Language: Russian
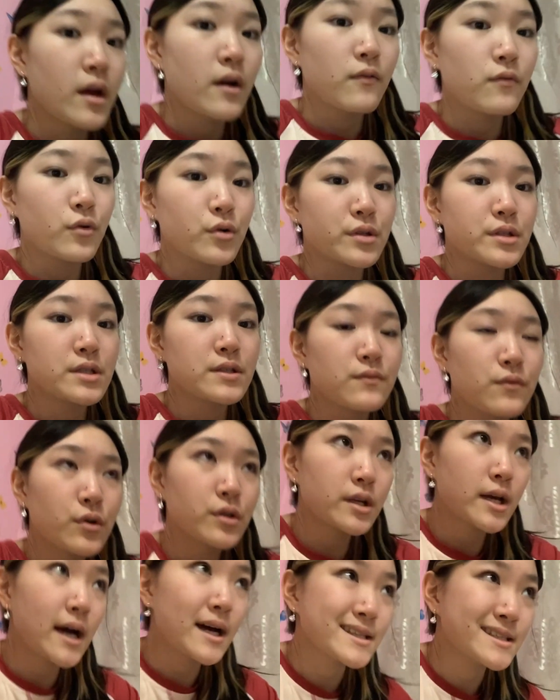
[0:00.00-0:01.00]
Вот,
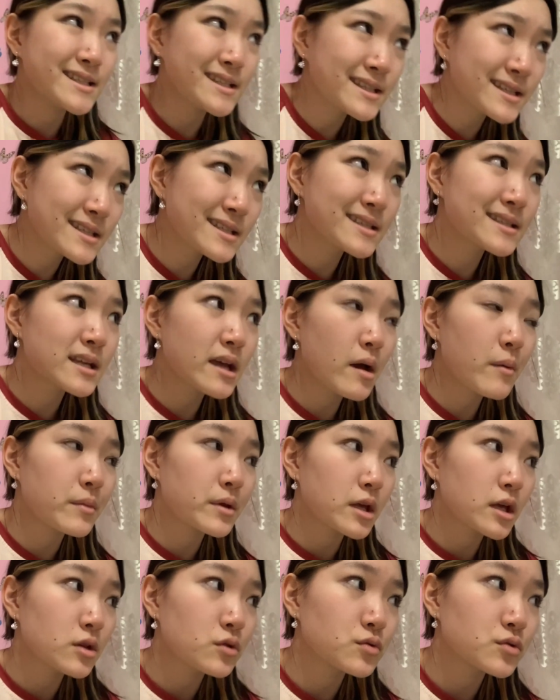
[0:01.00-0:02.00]
сегодня 11
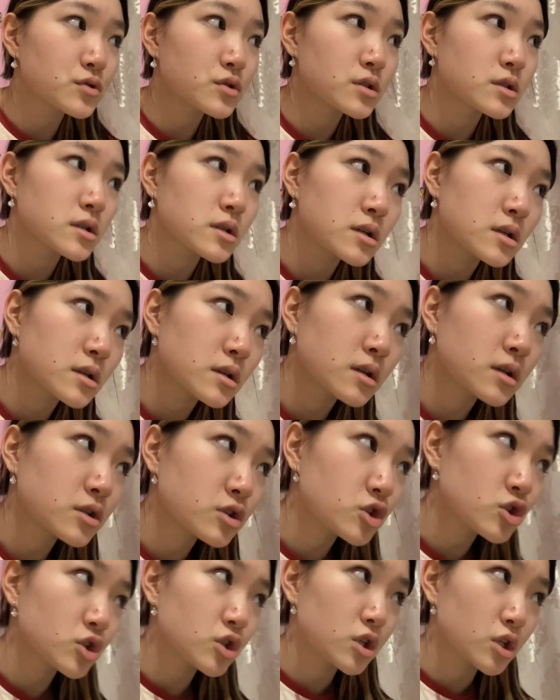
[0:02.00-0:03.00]
мне нужно к
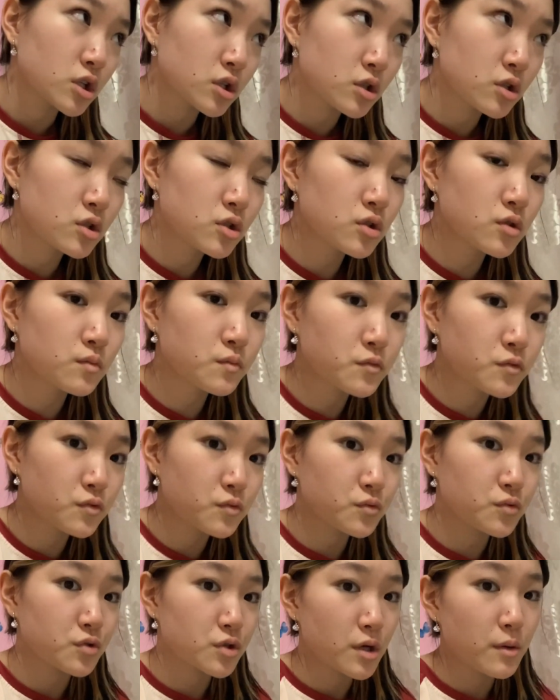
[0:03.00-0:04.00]
14
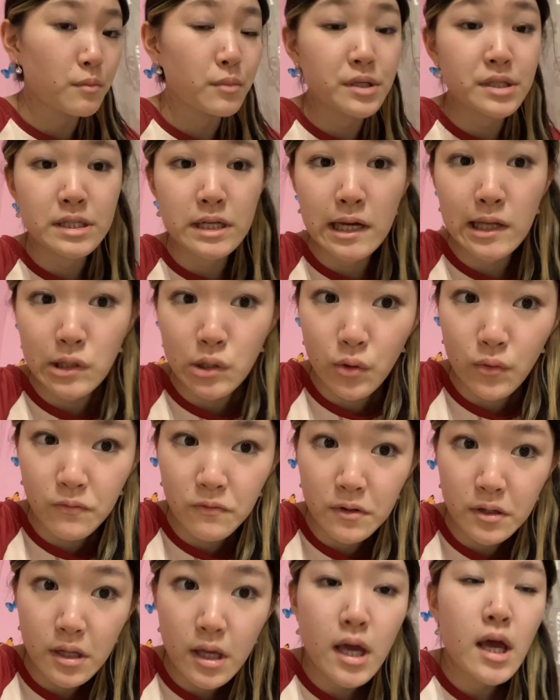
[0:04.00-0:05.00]
уже быть готовой.
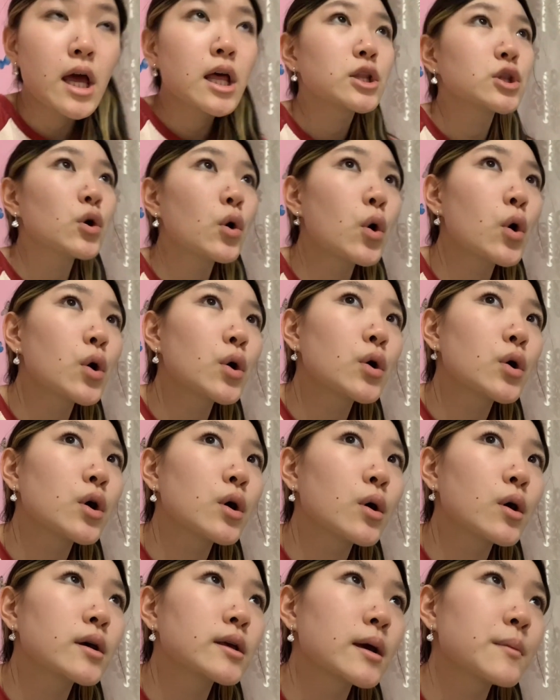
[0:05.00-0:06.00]
Но
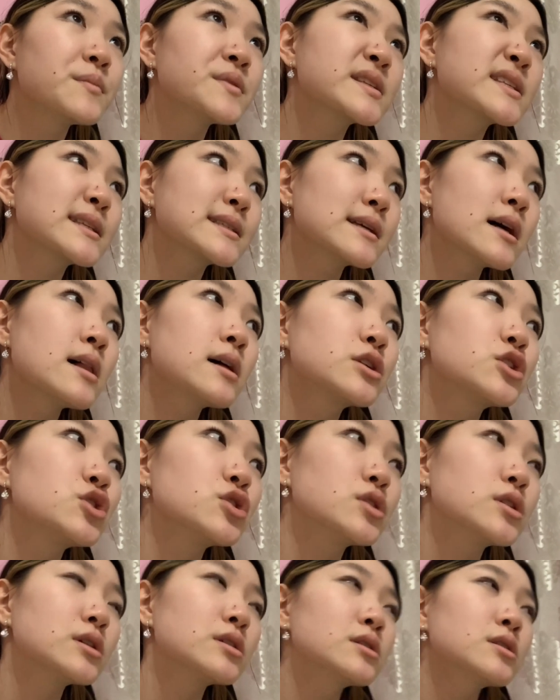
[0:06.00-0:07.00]
э, я бы не сказала к
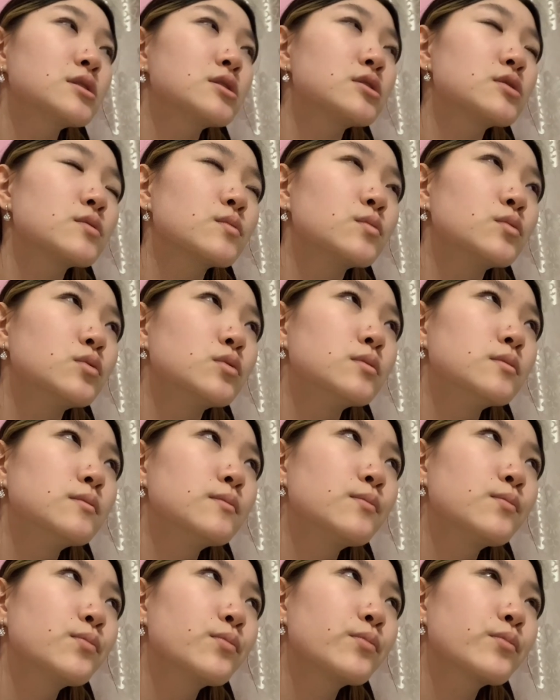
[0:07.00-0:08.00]
14
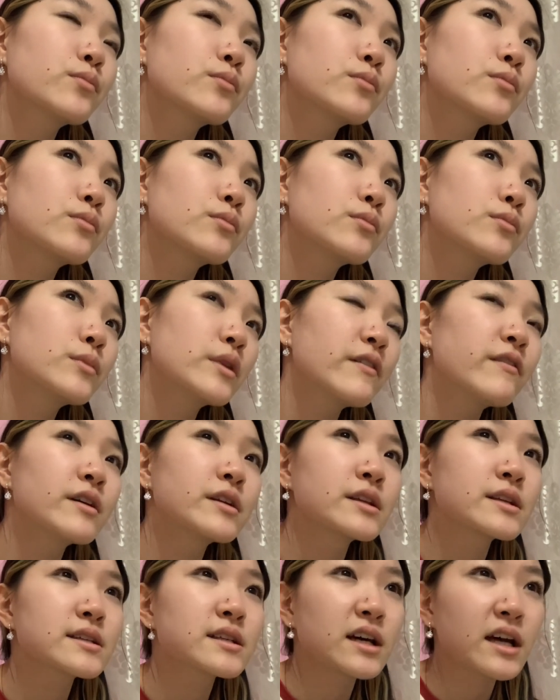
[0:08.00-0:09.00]

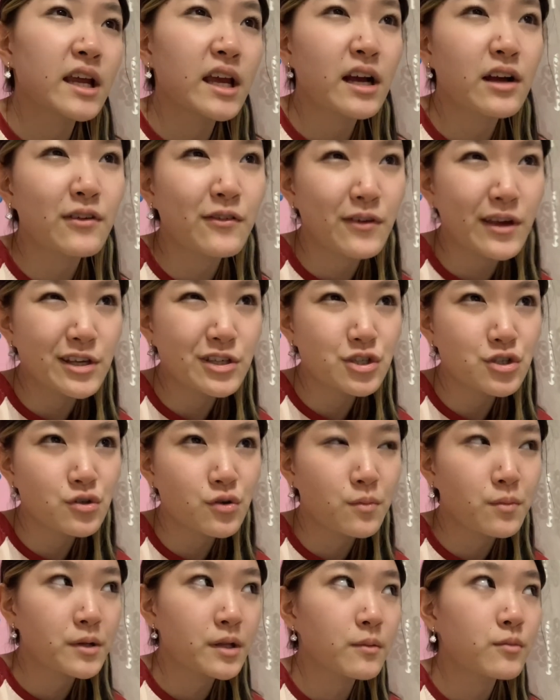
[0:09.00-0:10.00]
наверное, скорее к вечеру,
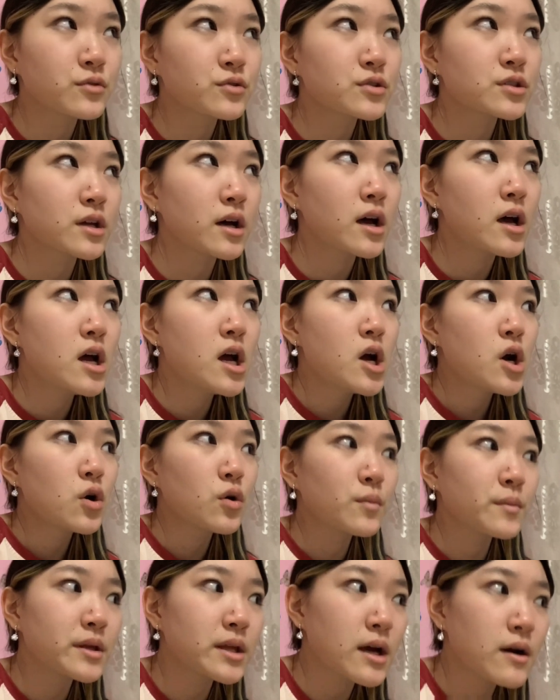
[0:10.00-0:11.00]
потому что у
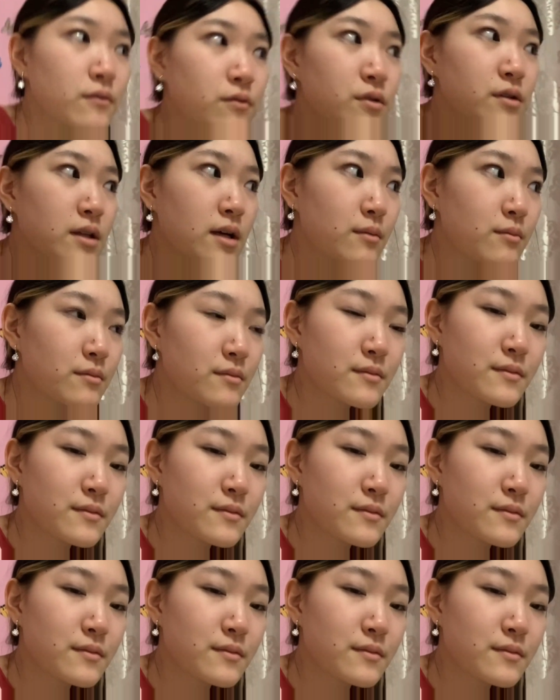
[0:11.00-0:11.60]
меня вон там